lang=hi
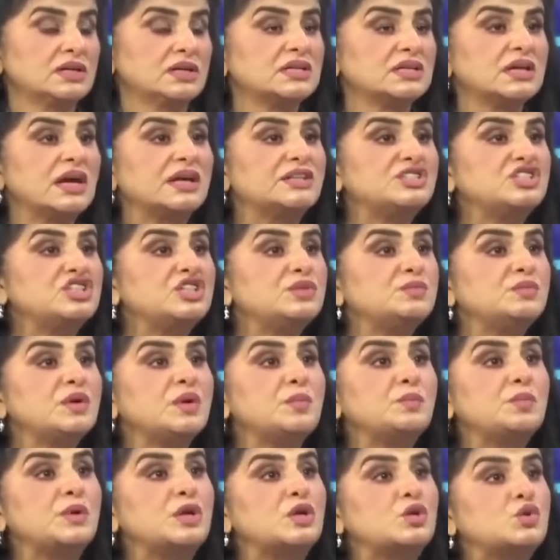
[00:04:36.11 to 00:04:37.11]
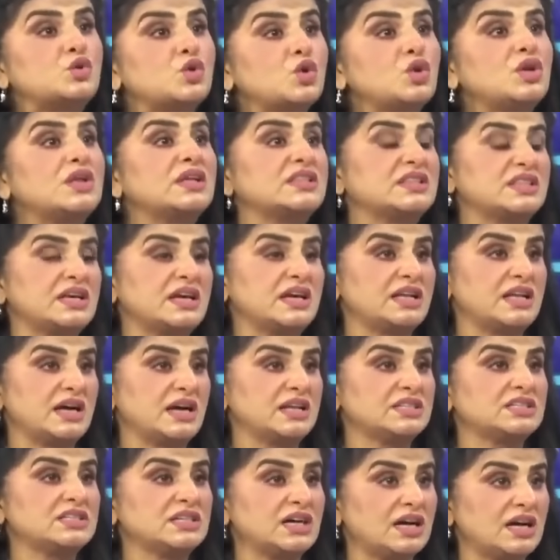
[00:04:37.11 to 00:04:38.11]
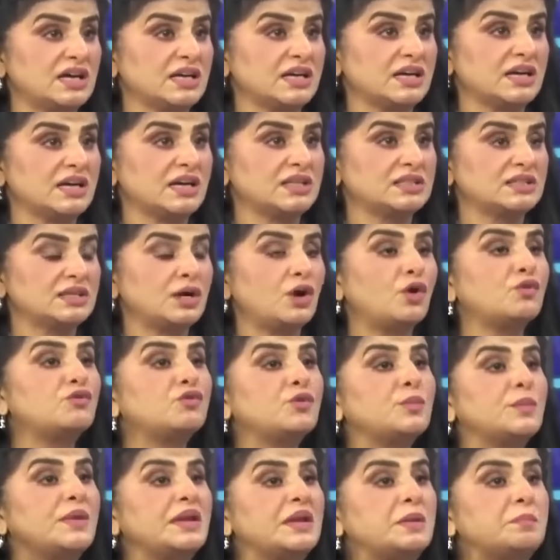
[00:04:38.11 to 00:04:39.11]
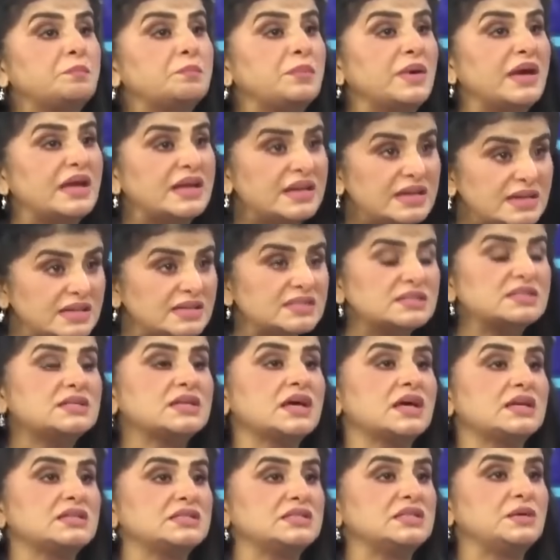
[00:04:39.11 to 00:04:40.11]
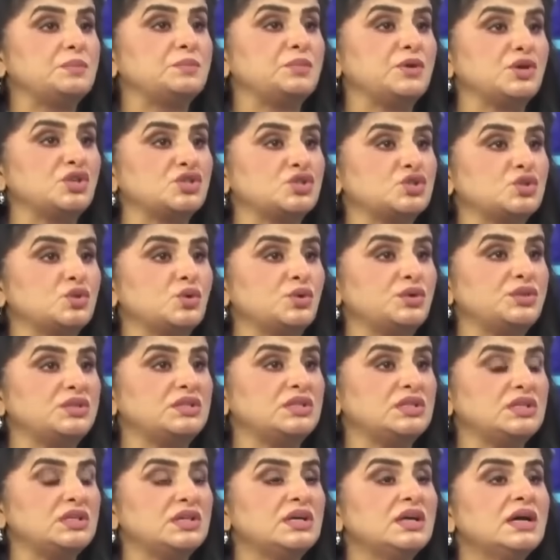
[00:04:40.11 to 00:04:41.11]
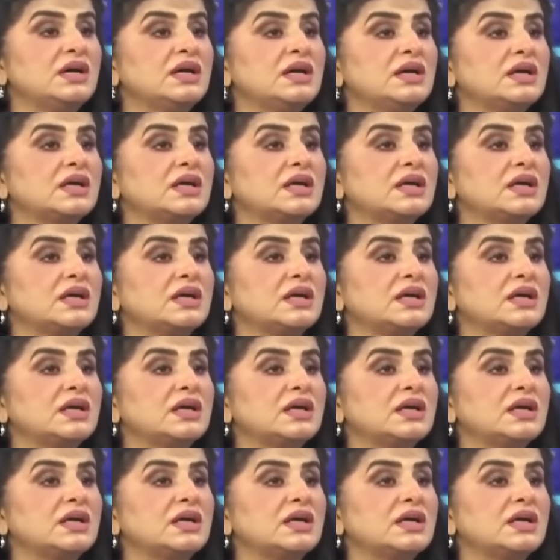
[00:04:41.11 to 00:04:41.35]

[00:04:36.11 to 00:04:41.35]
कराची में बिल्कुल अंधेरा छा गया था और वो मेरी पहली सियासी पेश गोई थी